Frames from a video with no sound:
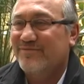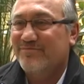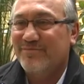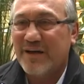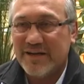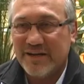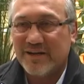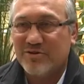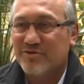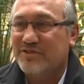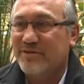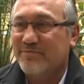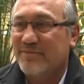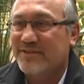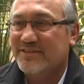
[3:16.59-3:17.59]
Varias
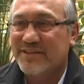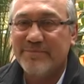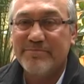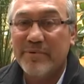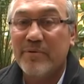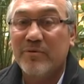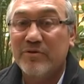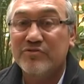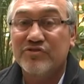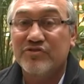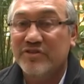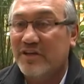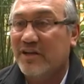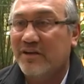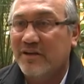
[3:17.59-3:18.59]
cosas más. Siempre vamos a
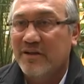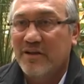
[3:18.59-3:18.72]
soñar